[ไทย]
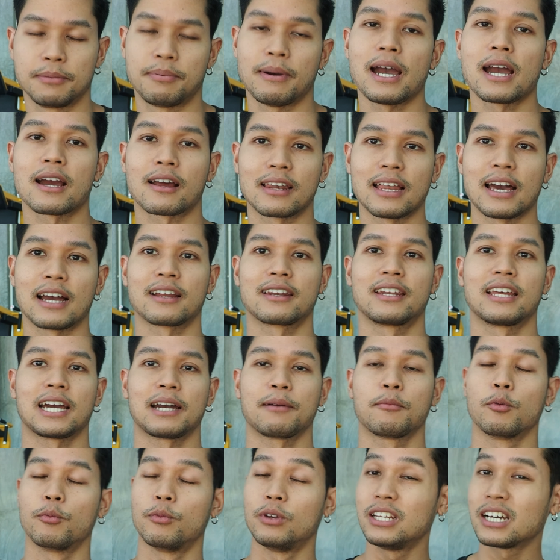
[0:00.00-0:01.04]
15 ครั้งนะ
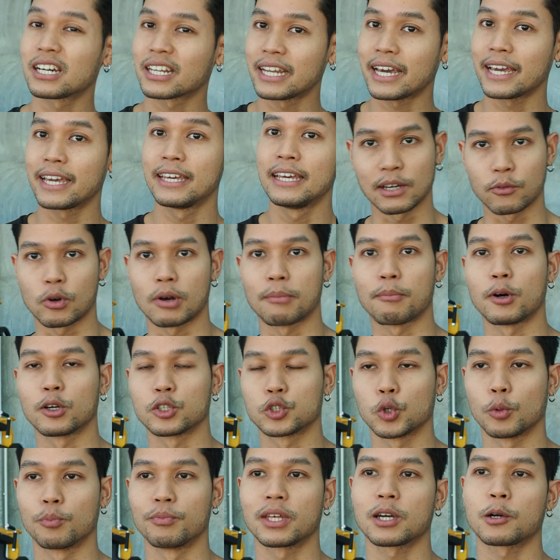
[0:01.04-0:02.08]
ครับผมเลือกได้ตามความเห
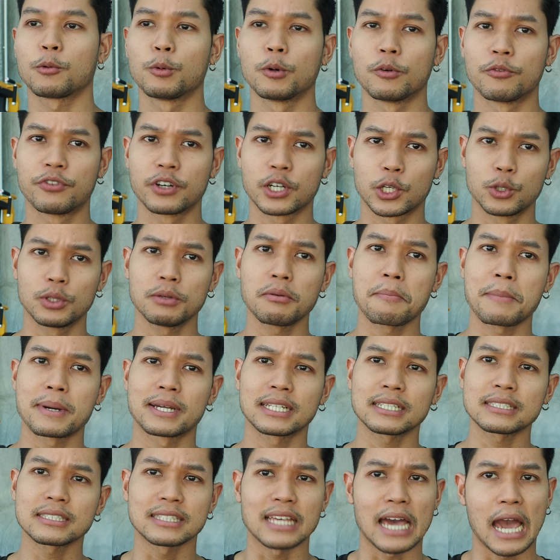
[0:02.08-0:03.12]
มาะสมนะครับผมฝึกอยู่ที่ประ
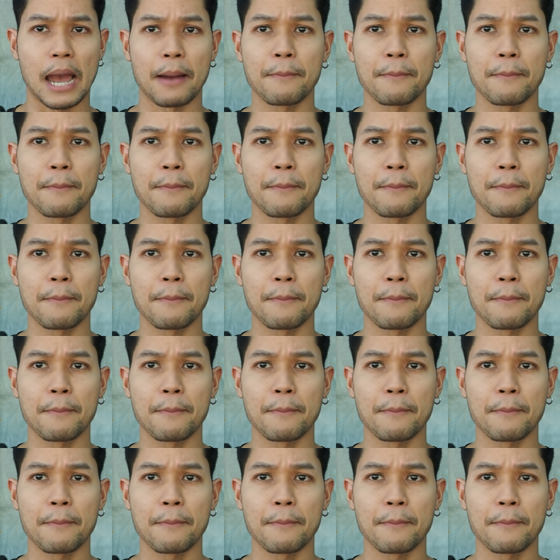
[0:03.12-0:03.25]
มาณสัก